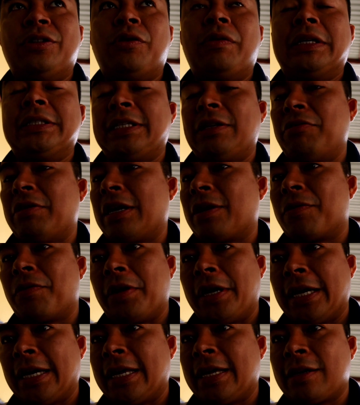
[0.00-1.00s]
Eh, no va a ser una
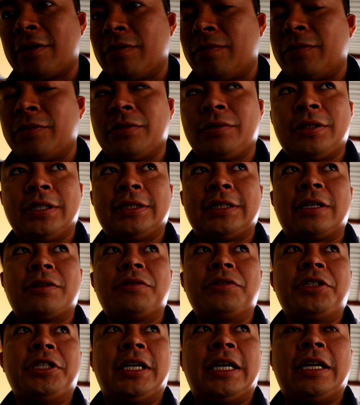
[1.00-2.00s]
goleada como se está
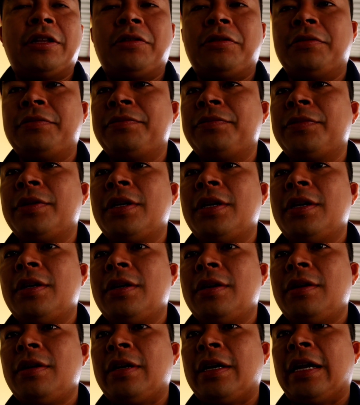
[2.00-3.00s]
considerando.
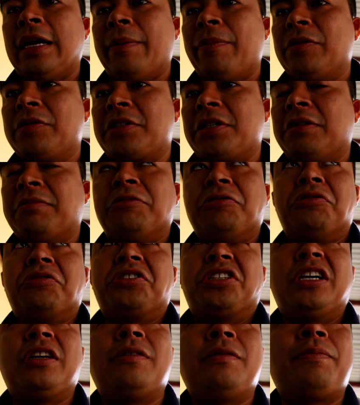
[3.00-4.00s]
Creemos que
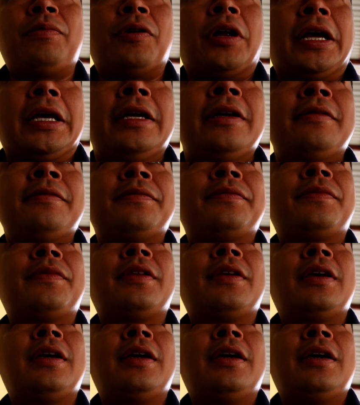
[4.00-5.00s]
1-0 por ahí.
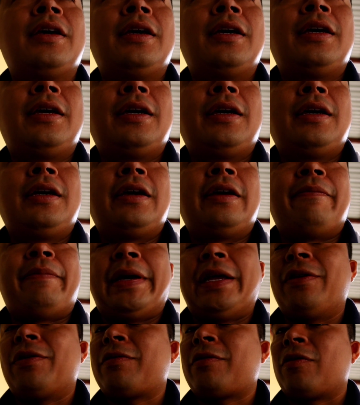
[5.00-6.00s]

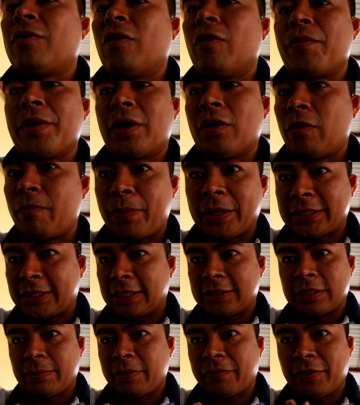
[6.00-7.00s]
Pero Colombia no
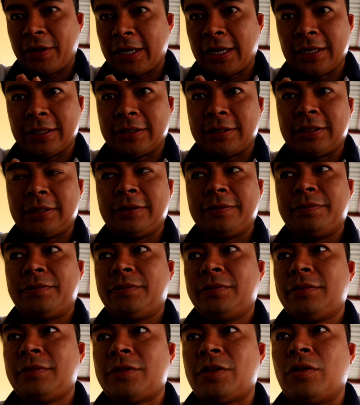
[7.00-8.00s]
pasa de semifinales.
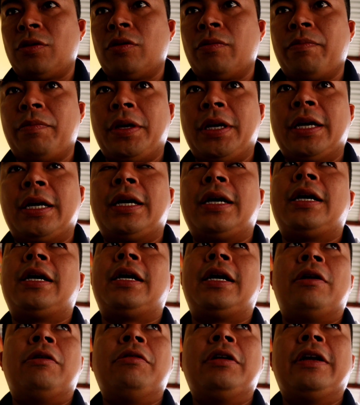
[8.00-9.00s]
Colombia
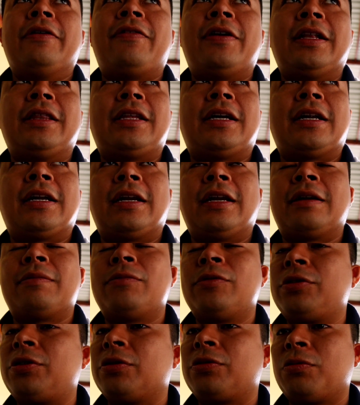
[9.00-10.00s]
aún le falta
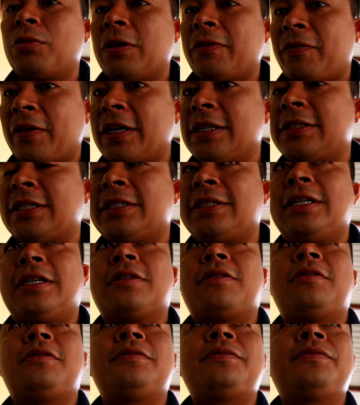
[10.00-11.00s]
arreglar mucho su defensa,
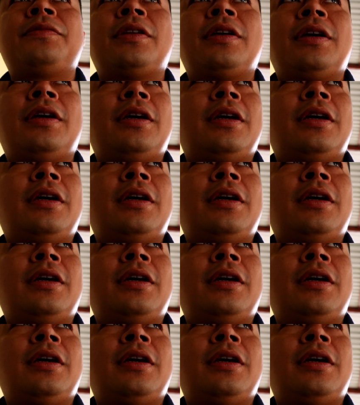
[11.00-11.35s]
¿cierto?